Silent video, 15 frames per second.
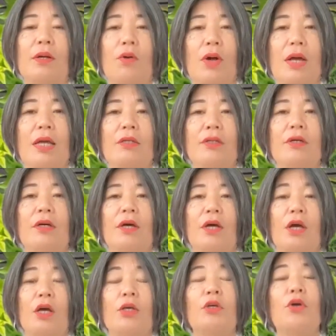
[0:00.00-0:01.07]
超える
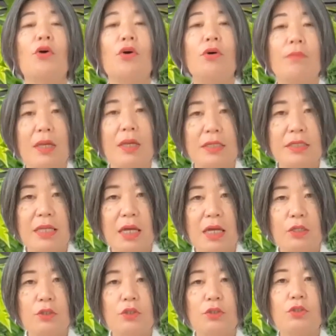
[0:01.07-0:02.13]
共鳴し
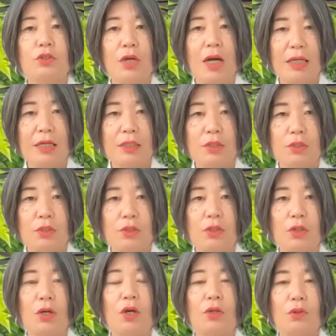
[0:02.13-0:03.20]
ている周波数
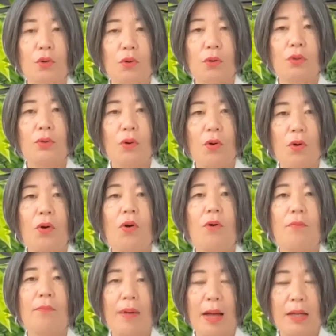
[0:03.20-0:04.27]
のこと
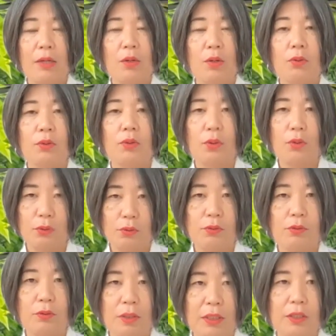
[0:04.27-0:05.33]
を倍音という
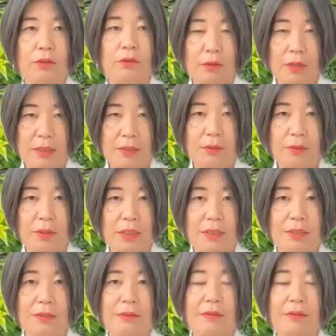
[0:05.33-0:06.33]
ふうに言うんだそうです。